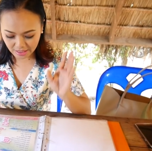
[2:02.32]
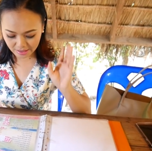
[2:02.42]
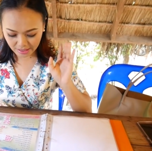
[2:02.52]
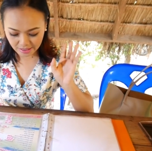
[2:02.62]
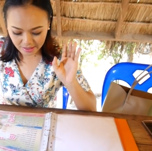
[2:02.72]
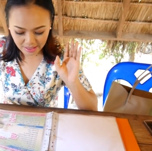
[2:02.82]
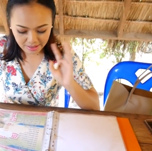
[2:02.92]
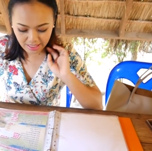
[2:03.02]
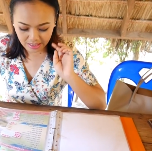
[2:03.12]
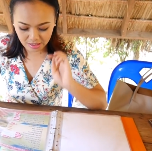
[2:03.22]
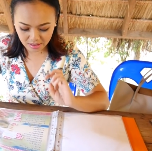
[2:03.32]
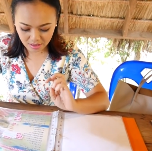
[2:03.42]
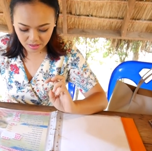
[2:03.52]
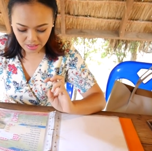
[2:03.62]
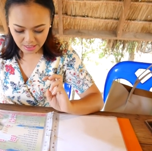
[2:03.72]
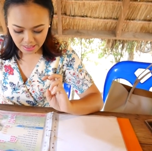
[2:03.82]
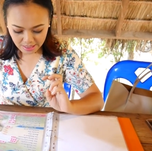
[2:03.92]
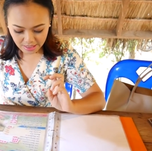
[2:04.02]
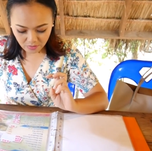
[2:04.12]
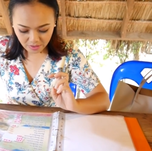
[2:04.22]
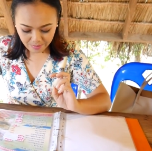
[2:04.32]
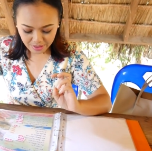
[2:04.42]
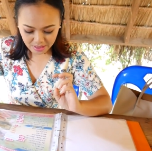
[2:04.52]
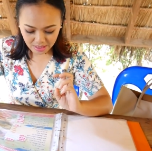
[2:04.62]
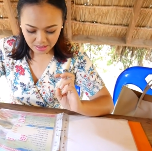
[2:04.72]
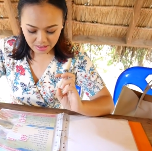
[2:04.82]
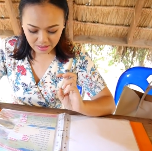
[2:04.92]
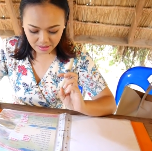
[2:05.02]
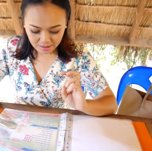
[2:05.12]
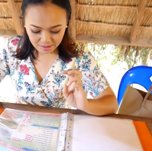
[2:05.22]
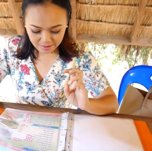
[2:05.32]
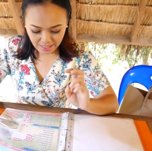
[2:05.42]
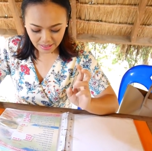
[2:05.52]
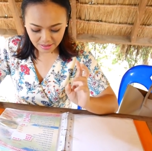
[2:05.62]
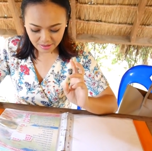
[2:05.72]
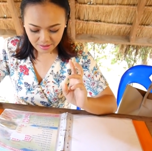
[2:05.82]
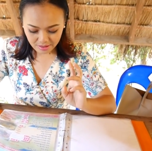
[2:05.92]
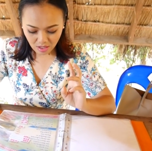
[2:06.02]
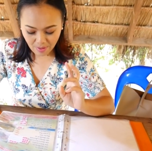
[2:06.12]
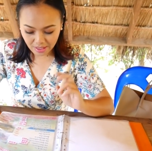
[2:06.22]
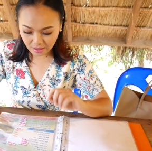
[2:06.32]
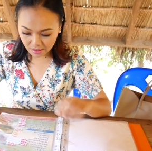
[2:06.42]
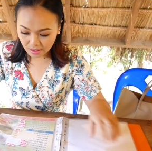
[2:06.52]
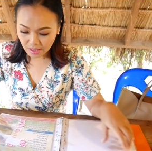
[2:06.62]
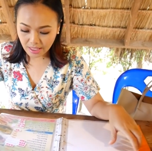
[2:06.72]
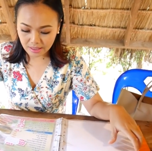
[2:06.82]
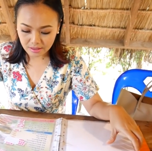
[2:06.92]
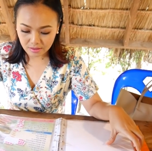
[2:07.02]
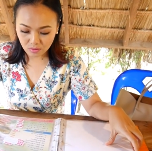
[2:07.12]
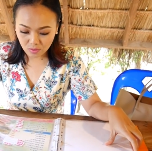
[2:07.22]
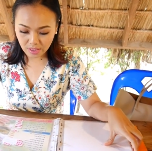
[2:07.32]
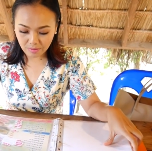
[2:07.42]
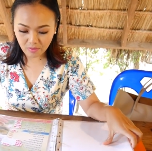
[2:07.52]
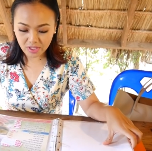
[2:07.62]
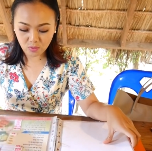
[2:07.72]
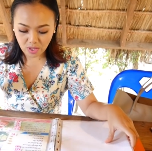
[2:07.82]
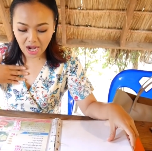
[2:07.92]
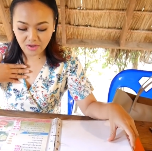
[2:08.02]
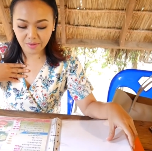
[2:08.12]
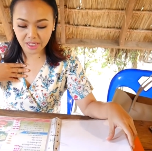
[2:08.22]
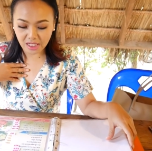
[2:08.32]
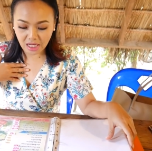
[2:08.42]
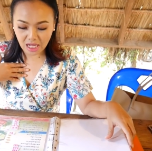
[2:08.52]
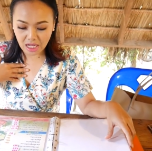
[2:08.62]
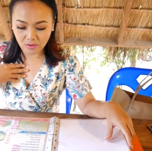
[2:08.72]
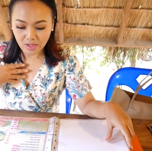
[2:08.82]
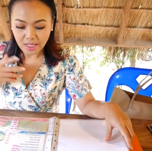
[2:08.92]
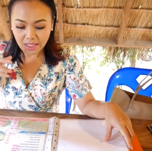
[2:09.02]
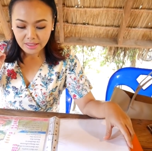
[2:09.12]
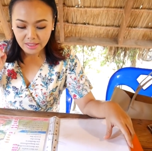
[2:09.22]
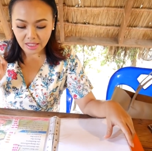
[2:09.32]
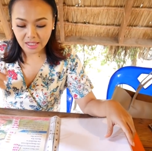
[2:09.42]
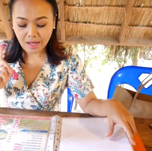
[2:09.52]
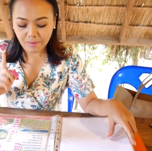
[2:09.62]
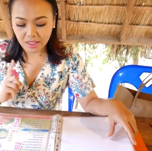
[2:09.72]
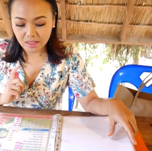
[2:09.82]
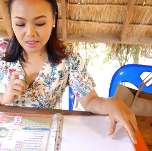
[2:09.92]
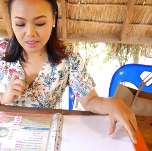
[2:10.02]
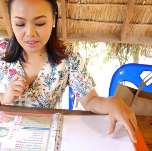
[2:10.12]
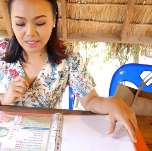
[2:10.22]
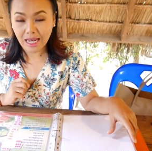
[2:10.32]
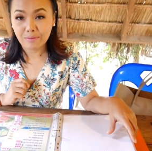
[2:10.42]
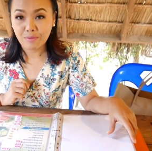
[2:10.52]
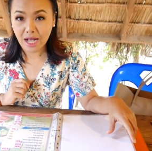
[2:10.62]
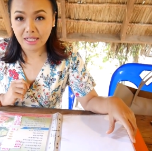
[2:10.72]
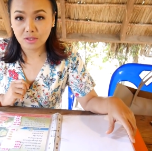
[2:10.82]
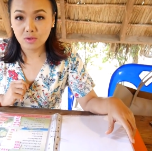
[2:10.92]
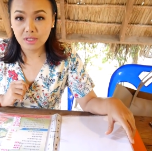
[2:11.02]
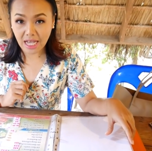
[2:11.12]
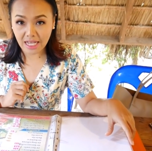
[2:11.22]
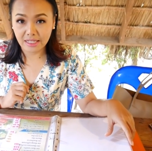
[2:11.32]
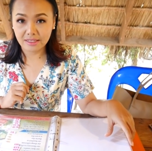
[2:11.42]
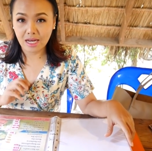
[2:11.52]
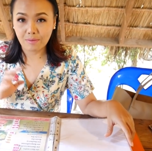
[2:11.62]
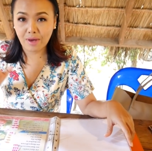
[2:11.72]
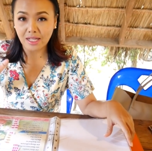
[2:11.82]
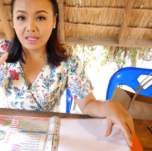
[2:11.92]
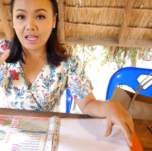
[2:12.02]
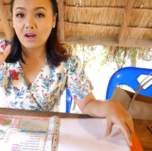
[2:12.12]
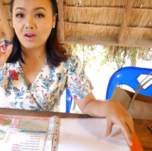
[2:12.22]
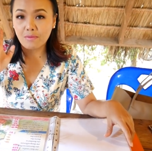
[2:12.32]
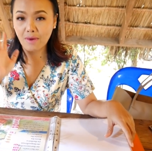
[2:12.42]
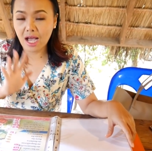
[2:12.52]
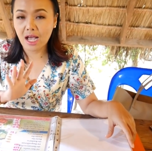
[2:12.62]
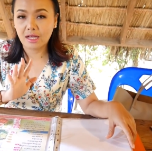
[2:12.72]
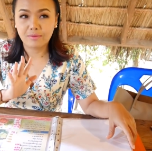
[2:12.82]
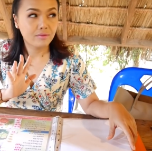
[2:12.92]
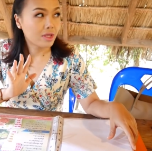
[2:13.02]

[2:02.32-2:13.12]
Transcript: ที่ที่เด็ดๆแล้วก็เดี๋ยวนี้พี่จะสั่งข้าวผัดเกลือด้วย เพราะว่าหิวข้าวยังไม่กินข้าว ที่แนะนำอีกตัวนึงก็คือสลัดปลาชุดใหญ่ สลัดปลาที่นี่อร่อยมาก